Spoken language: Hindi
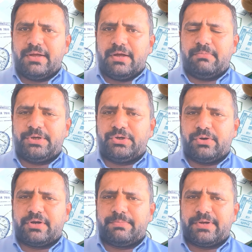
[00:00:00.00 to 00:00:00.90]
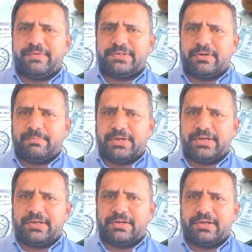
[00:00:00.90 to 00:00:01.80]
हमें यूरोप का वीज़ा
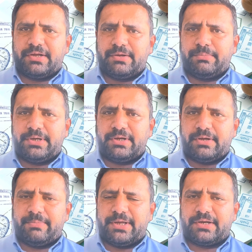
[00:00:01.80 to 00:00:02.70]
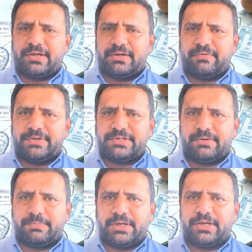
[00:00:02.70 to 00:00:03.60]
अप्लाई करना है हमें अमेरिका का वीज़ा
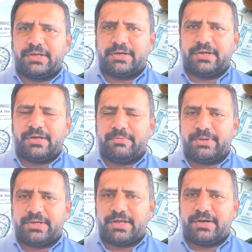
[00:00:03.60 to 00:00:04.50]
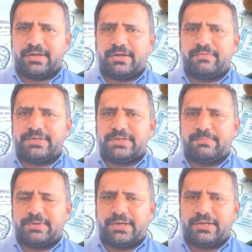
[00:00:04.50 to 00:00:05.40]
अप्लाई करना है हमें कनाडा का वीज़ा
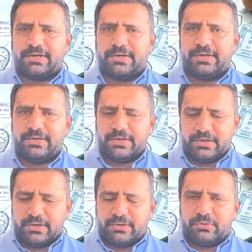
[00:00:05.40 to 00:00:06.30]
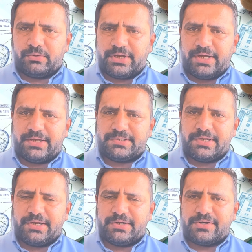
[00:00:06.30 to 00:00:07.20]
अप्लाई करना है तो क्या
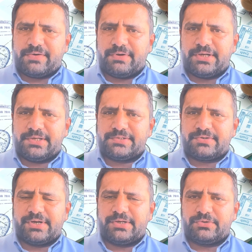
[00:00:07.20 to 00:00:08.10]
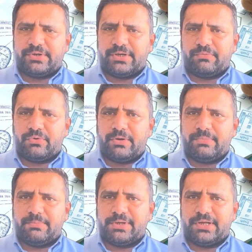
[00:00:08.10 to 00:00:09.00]
इसके लिए ट्रैवल हिस्ट्री जो है वो
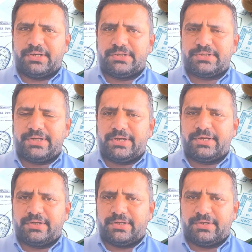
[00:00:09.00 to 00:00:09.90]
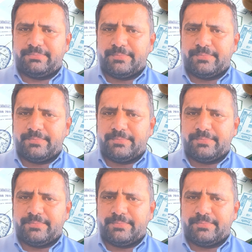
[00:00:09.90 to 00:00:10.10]
हमें बनानी चाहिए या नहीं